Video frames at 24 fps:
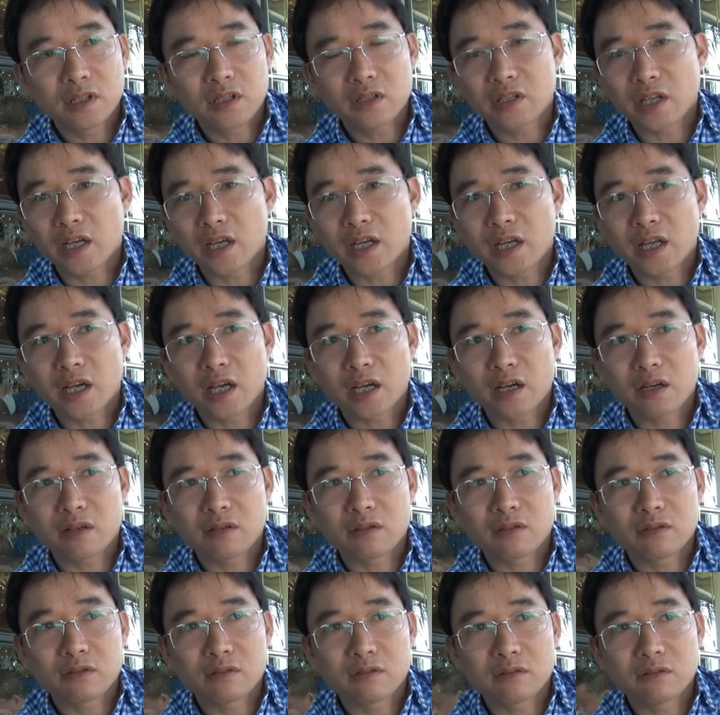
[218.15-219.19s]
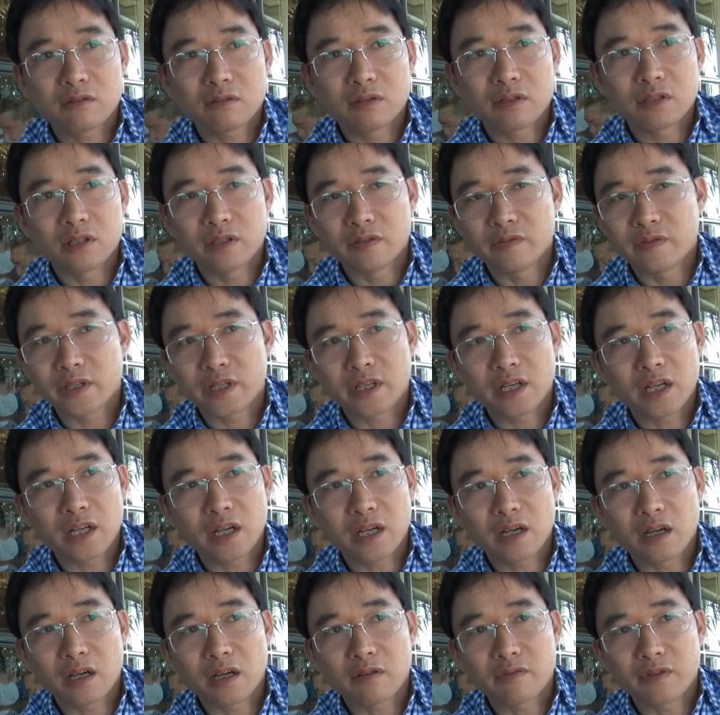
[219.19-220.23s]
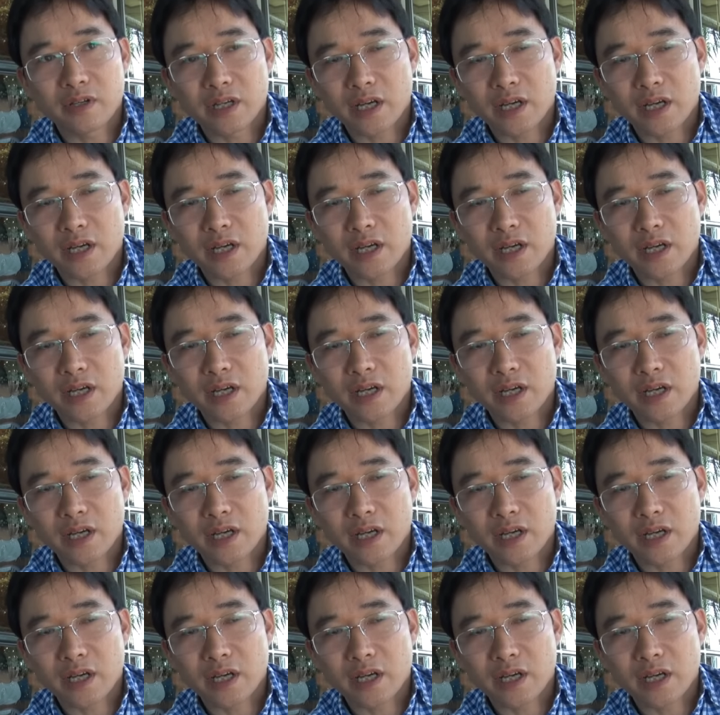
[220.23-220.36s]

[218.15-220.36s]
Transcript: có thể nào người Việt uh,